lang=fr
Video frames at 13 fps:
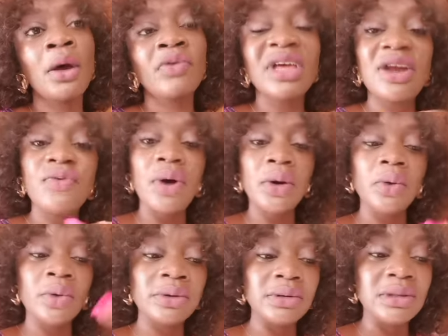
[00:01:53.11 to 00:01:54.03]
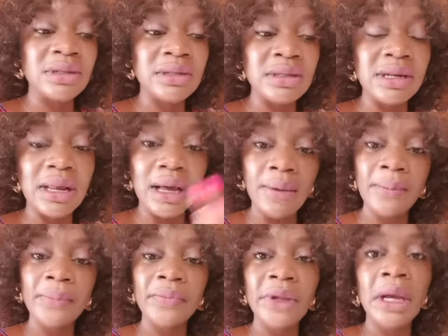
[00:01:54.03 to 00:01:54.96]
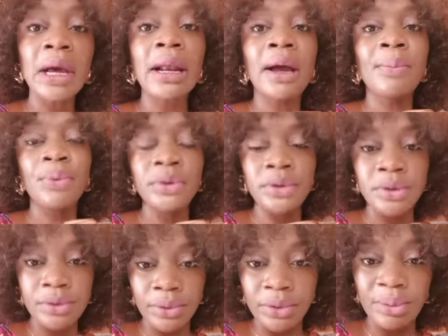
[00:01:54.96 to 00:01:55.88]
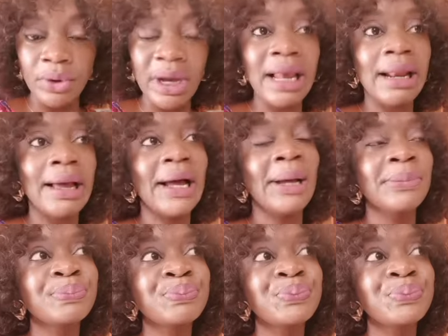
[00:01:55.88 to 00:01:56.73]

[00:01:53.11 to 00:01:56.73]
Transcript: vous allez voir que d'ici là, elle a un positionnement, elle a